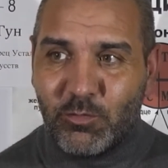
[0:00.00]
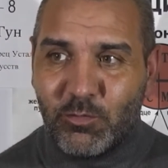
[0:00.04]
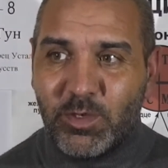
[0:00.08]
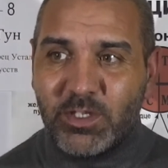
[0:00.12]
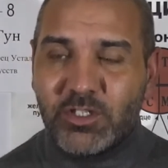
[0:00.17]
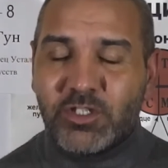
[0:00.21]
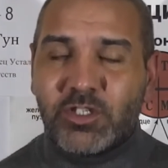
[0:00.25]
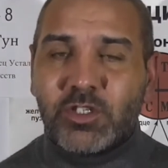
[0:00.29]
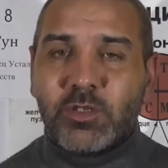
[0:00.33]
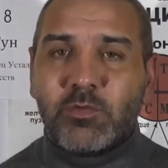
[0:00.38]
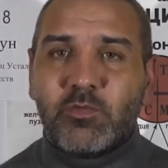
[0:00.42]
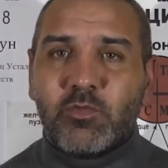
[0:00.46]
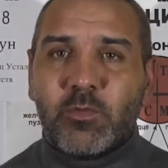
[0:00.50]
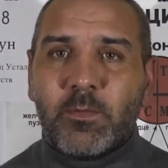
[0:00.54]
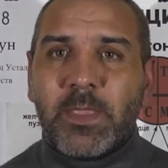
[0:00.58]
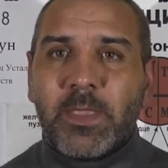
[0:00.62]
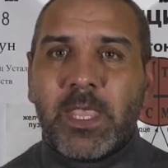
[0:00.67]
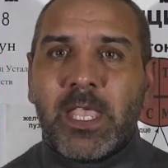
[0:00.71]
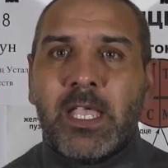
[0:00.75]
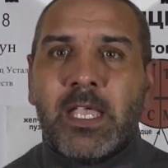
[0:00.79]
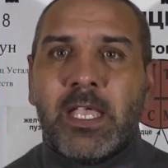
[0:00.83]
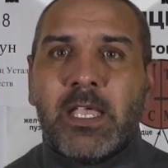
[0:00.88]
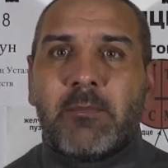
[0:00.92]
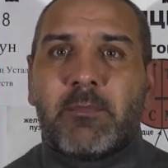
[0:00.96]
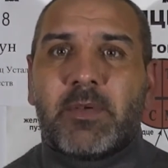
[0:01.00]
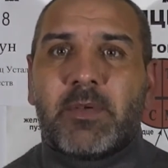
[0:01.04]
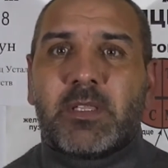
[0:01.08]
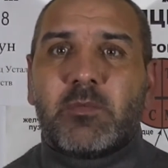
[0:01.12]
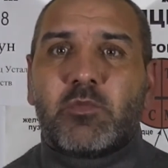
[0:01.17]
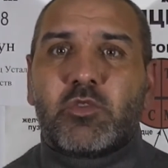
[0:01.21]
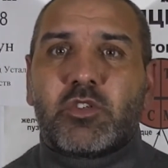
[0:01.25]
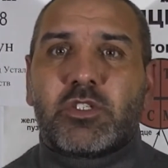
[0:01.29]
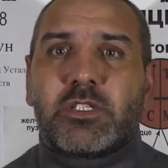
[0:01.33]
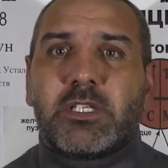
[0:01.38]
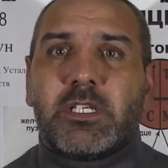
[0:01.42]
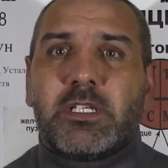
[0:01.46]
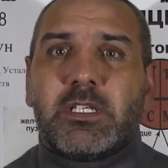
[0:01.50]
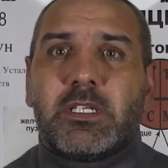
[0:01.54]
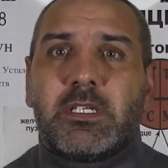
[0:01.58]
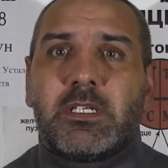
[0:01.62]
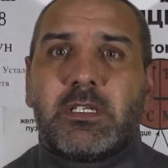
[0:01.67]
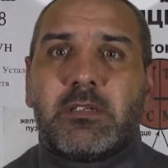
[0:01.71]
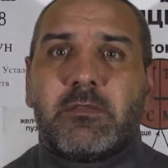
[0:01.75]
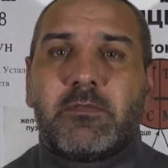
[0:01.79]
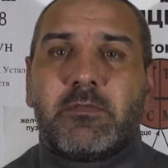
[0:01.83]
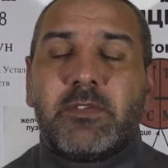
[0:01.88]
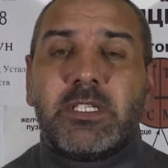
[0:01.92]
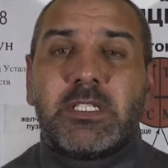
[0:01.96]
Почему? Потому
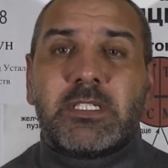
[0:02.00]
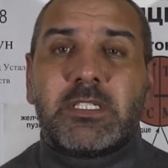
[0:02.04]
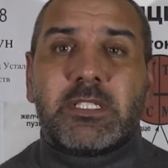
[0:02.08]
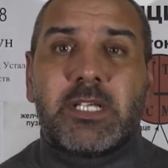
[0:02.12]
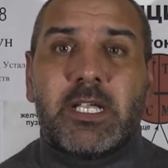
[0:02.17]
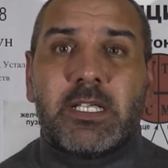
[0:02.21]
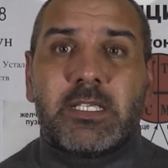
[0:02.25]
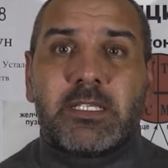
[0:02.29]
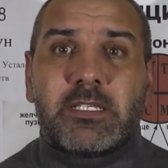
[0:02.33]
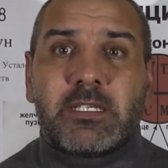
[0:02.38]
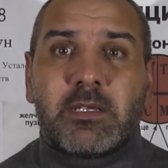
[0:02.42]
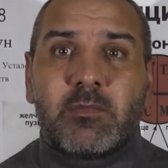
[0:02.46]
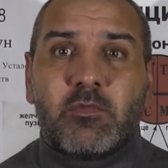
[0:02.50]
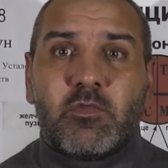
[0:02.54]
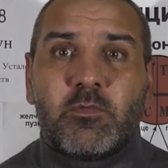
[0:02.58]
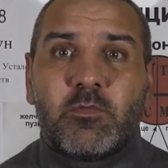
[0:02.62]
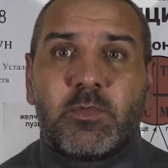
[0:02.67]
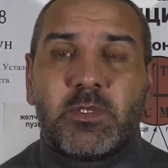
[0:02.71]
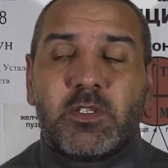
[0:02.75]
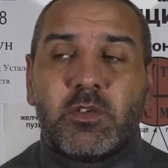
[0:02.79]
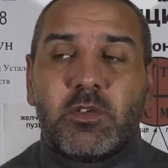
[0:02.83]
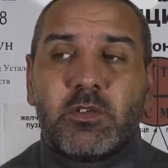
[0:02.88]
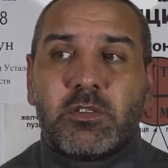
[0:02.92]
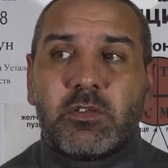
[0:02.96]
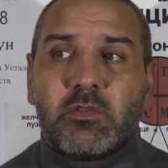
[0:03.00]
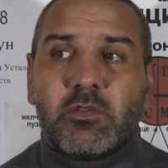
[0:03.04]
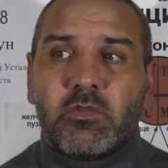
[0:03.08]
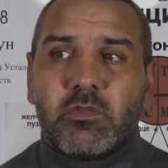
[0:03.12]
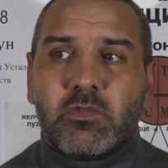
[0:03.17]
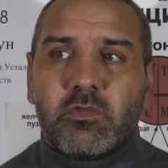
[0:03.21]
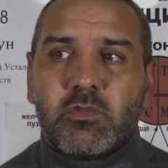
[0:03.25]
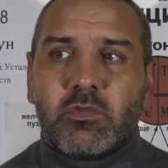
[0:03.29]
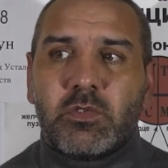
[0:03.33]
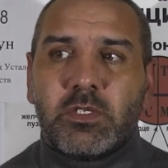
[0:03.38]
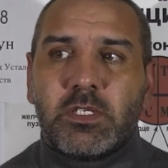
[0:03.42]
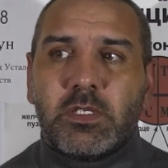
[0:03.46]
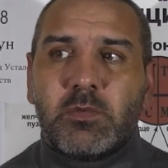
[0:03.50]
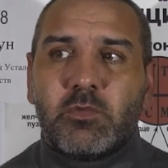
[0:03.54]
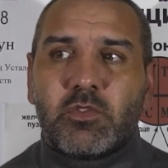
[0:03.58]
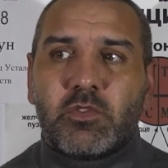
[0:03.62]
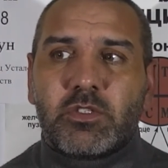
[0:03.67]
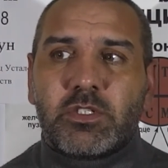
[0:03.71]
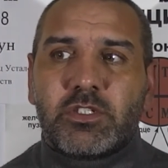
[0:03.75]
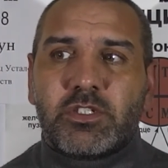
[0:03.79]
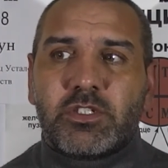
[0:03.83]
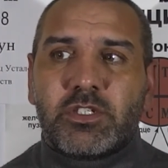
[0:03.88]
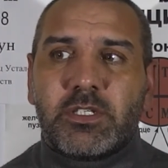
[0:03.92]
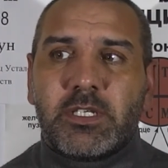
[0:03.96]
что вы не знаете, кому вы подаете руку, и
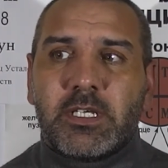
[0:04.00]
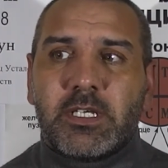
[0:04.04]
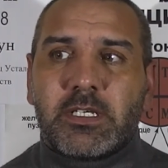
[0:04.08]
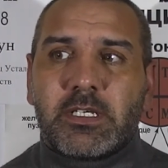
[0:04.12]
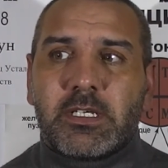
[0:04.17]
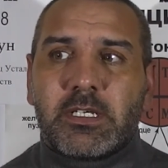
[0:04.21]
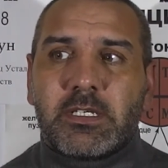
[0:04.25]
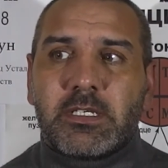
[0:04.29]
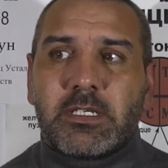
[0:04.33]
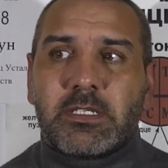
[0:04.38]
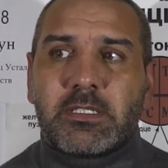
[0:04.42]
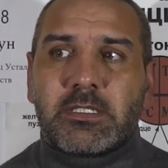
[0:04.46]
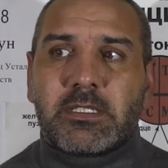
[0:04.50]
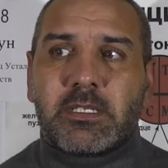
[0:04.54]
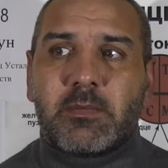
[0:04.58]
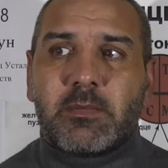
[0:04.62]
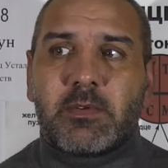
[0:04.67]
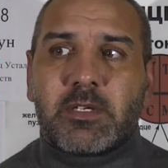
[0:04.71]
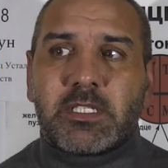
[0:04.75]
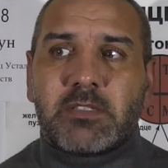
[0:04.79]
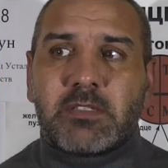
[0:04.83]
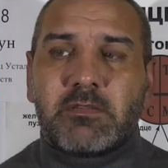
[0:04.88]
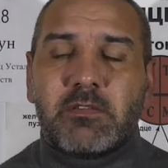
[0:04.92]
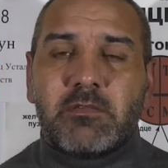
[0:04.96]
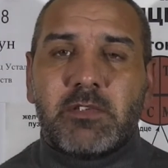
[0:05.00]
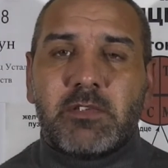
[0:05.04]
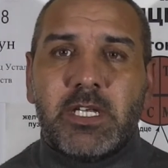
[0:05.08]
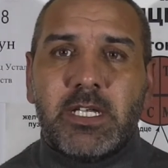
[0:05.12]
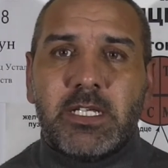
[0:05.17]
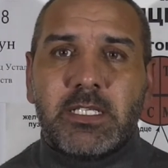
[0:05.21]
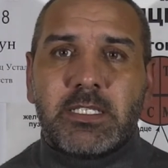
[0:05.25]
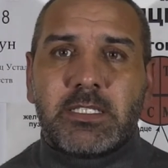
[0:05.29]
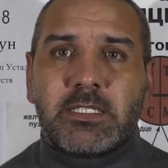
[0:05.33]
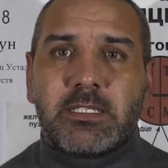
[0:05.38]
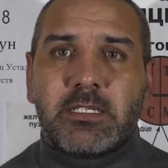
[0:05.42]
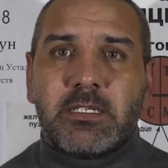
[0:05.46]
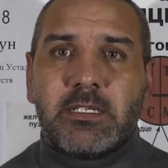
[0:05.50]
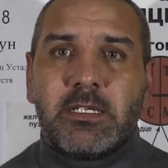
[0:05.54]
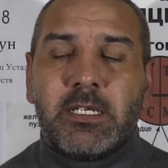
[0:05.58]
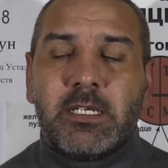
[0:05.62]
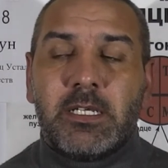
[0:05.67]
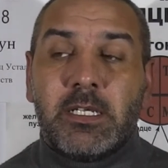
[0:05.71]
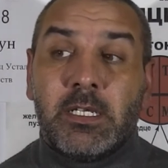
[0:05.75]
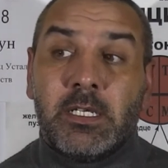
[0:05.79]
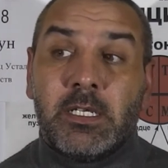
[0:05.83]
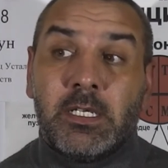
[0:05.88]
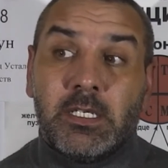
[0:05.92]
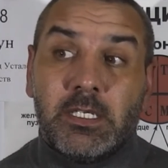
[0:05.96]
может человек э, саморазвивается
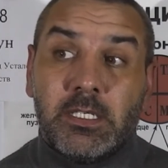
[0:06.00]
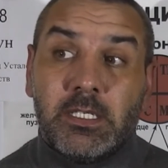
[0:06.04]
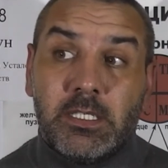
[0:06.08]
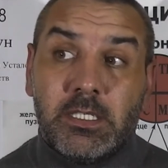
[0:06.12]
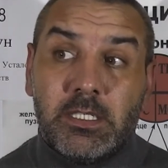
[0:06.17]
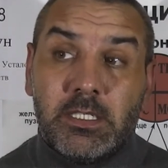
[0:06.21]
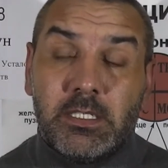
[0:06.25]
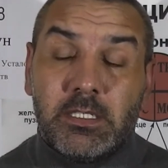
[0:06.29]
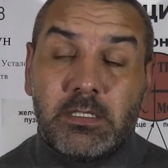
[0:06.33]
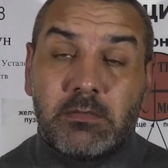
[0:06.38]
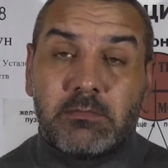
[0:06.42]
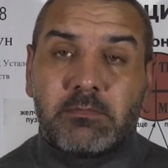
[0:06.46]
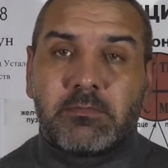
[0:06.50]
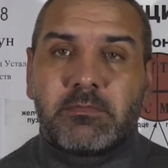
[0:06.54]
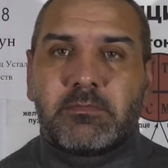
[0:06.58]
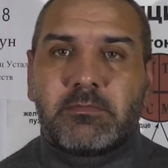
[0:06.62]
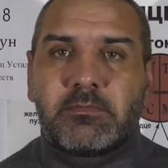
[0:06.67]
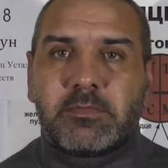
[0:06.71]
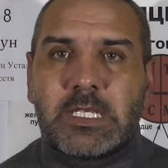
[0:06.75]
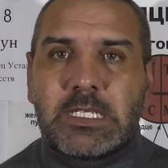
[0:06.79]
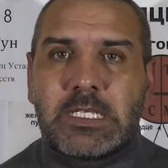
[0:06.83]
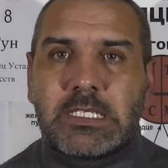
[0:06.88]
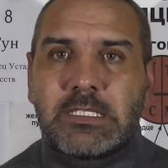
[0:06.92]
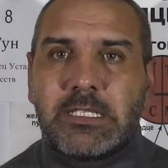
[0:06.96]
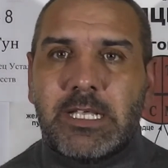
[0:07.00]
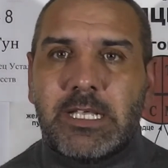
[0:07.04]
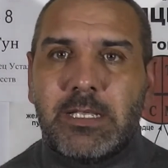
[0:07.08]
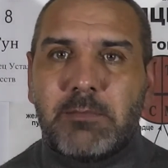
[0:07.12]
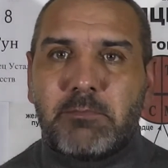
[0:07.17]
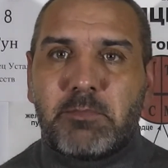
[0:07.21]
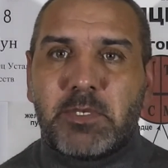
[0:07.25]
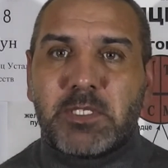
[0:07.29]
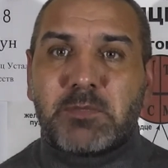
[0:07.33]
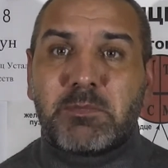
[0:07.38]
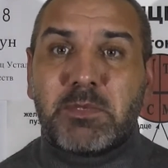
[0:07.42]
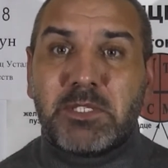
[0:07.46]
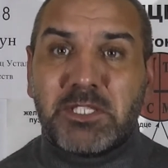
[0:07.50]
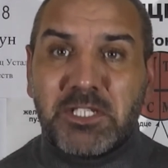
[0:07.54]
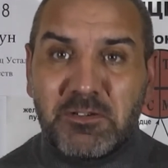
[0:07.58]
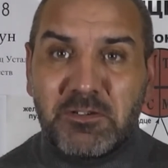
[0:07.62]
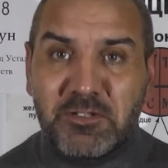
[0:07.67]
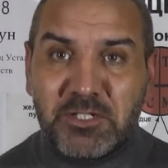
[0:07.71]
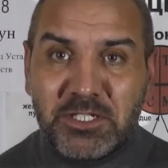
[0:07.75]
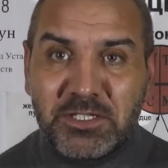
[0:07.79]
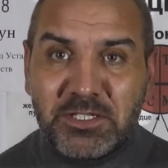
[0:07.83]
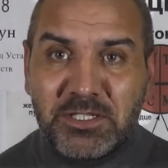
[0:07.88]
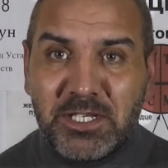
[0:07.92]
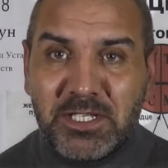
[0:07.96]
и,
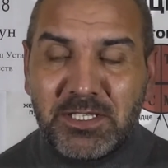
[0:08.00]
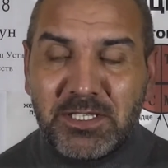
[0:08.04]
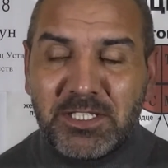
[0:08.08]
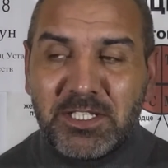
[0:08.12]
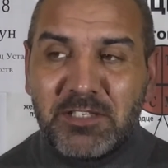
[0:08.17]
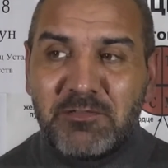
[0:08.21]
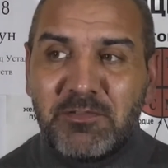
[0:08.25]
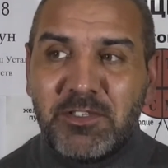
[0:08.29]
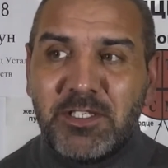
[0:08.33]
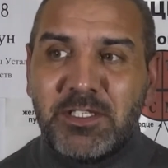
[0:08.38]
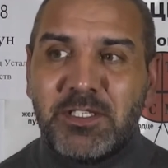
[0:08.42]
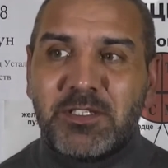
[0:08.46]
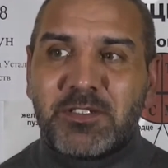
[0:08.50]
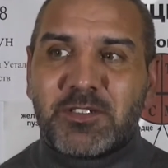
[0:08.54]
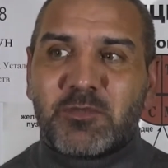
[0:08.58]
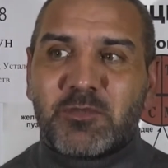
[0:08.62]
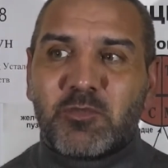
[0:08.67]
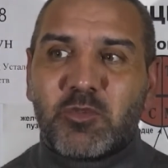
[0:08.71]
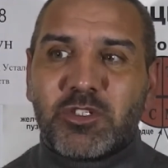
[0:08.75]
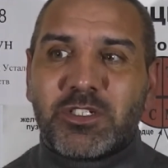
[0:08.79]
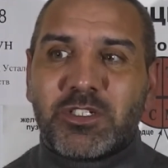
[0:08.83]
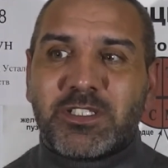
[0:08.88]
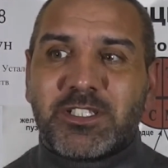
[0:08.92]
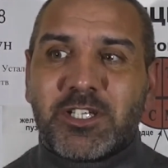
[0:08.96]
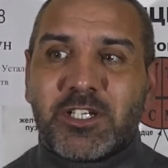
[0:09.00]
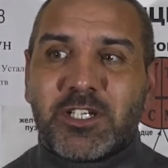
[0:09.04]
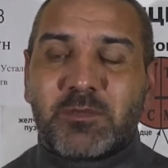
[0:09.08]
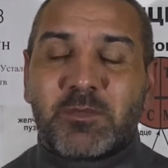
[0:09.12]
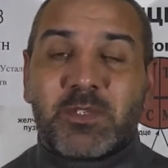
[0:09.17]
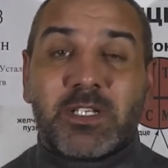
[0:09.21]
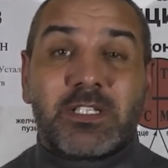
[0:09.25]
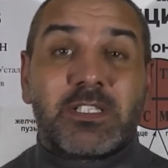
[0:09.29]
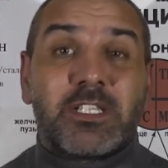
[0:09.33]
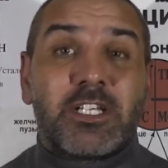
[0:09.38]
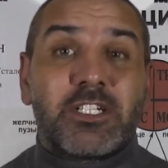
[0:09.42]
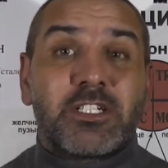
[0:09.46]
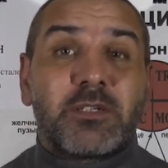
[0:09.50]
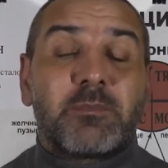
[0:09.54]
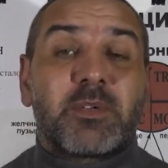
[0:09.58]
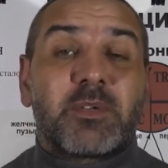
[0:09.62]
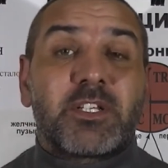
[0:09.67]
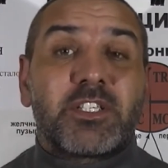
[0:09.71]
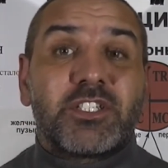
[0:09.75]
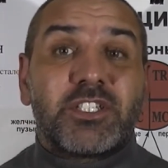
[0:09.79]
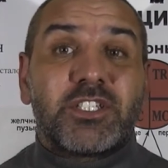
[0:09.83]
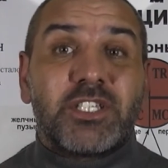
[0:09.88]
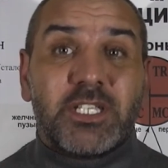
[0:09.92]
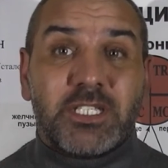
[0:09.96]
посмотревший данное видео, сможет, скажем так, даже
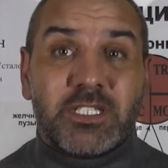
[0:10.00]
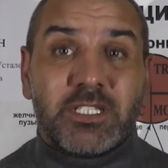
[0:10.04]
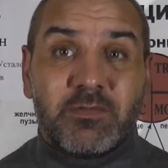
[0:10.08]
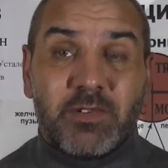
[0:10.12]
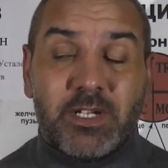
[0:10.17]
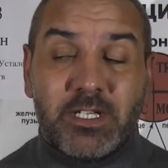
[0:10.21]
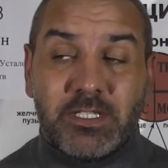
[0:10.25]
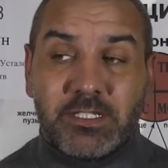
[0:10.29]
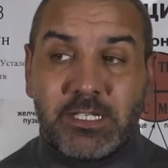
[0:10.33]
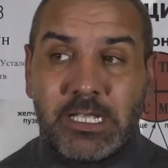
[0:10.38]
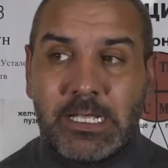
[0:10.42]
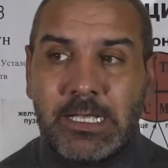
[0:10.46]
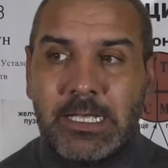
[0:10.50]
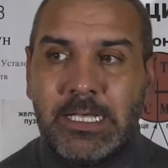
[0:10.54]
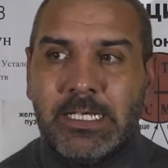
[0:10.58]
прочесть вас.